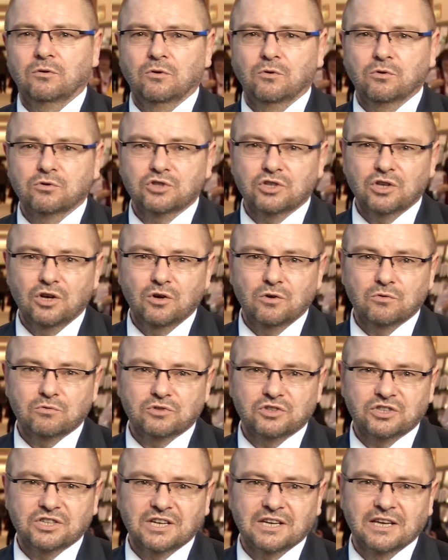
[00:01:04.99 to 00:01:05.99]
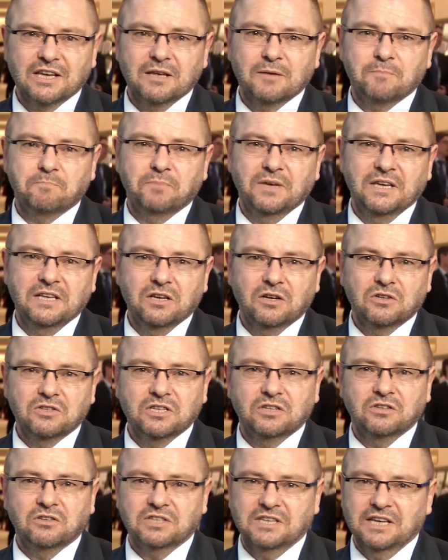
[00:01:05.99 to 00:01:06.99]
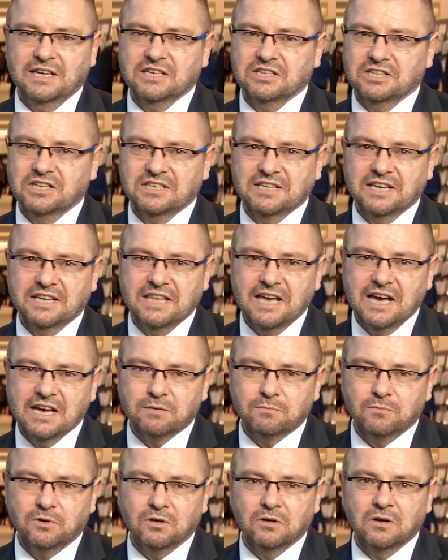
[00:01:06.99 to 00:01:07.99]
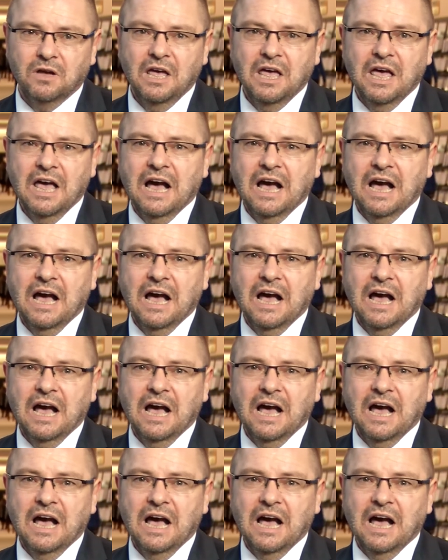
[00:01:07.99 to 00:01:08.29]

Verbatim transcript: uczą, że pieniądze dostaje się za darmo,